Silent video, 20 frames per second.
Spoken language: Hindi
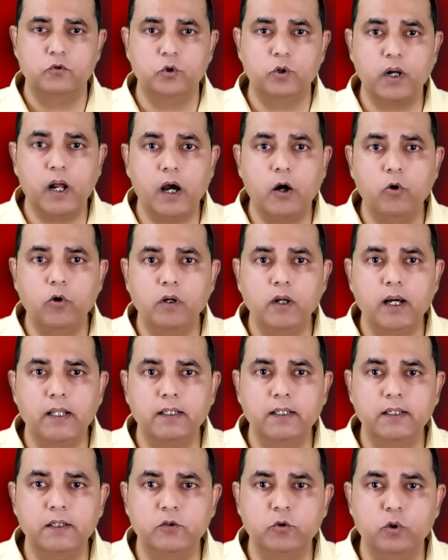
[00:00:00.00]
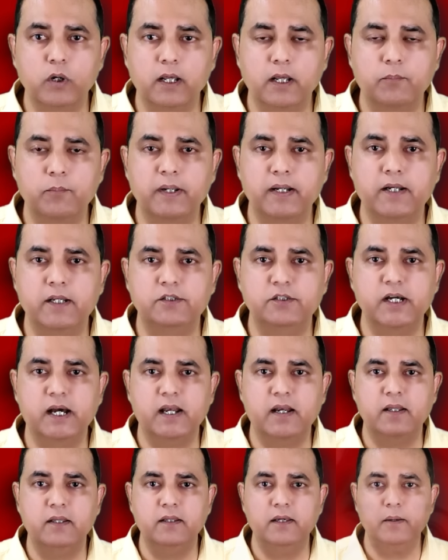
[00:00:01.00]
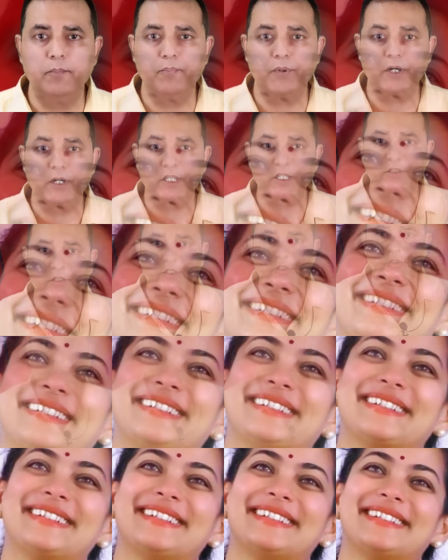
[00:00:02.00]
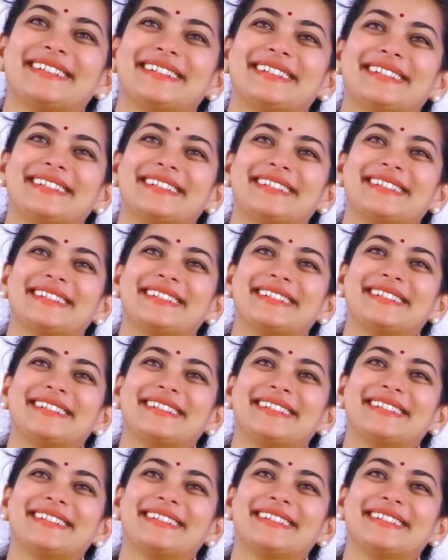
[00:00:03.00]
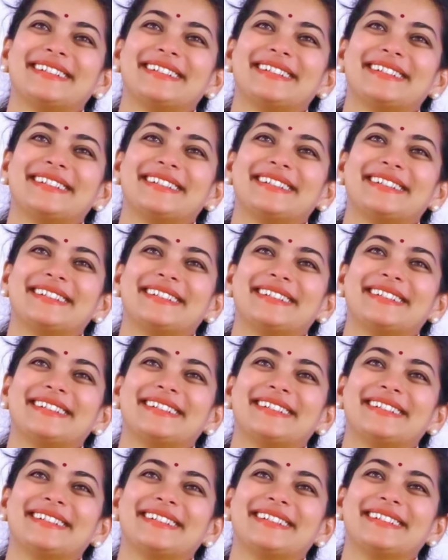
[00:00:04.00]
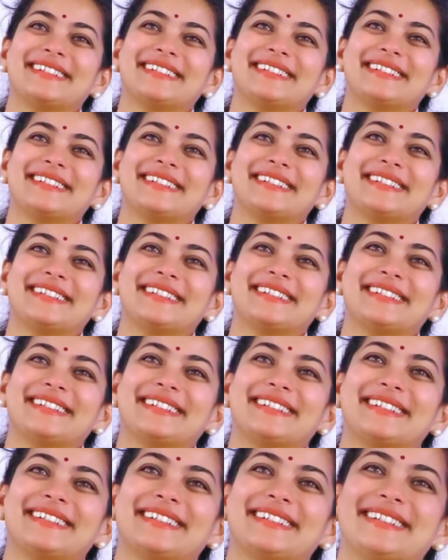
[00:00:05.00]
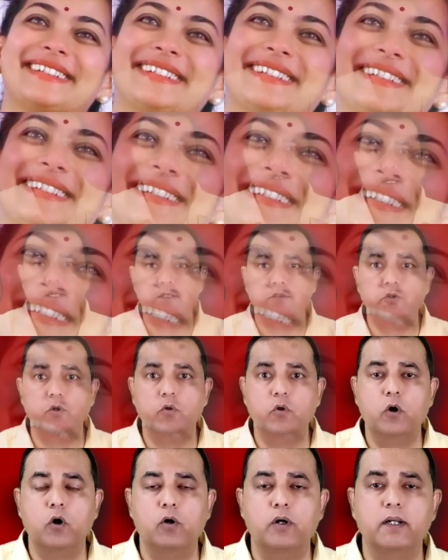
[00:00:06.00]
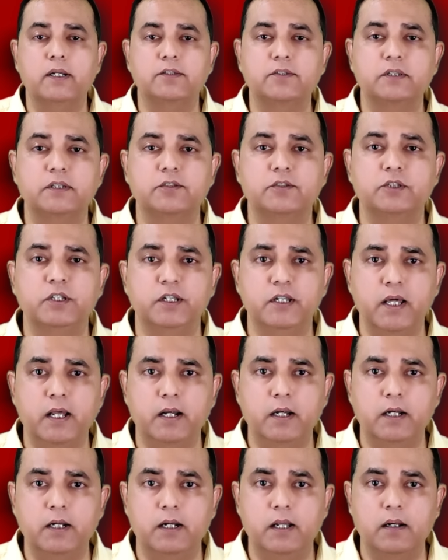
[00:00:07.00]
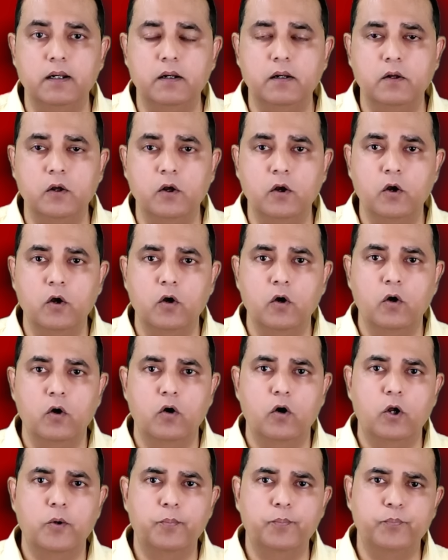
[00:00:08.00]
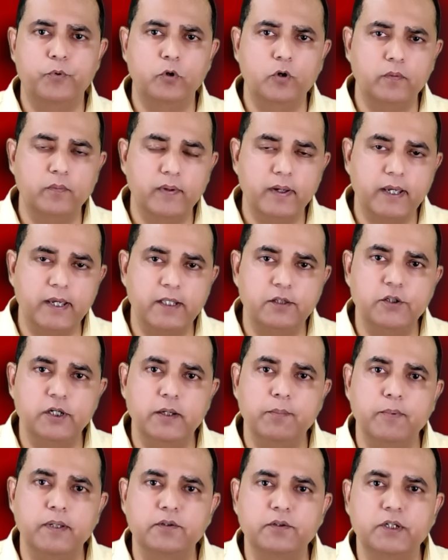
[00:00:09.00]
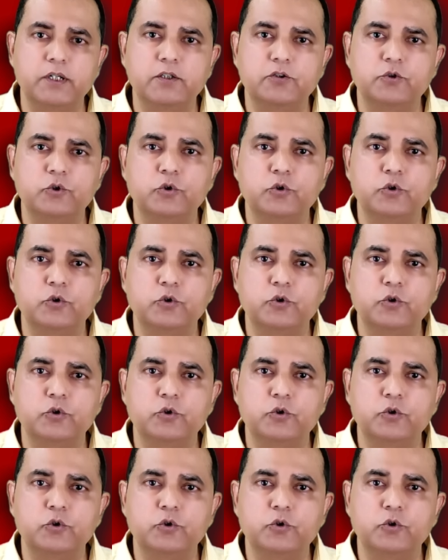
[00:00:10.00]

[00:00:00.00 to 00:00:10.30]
तो राहुल गांधी की दुल्हन बनने जा रही हैं प्रणीति शिंदे जी हाँ महाराष्ट्र के सोलापुर की सांसद प्रणीति शिंदे जो कांग्रेस के सीनियर लीडर और पूर्व केंद्रीय मंत्री